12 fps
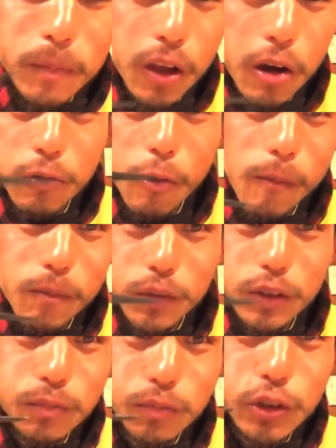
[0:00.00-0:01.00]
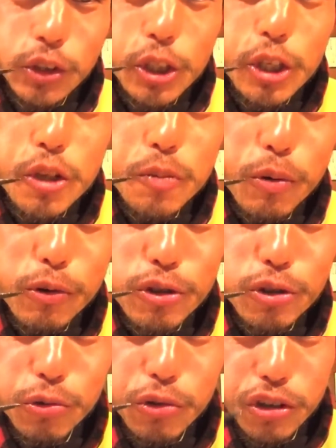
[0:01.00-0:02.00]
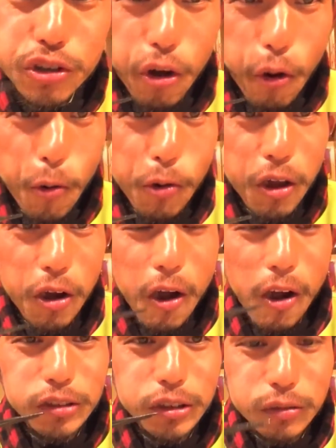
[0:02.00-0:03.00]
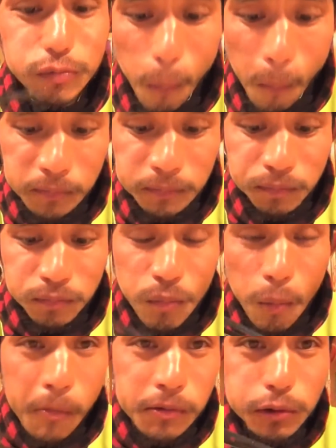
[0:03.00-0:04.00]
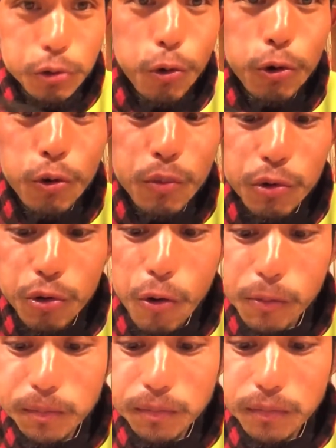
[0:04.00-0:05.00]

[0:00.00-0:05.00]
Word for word: あのいいポジションでしたよこれなんか衣の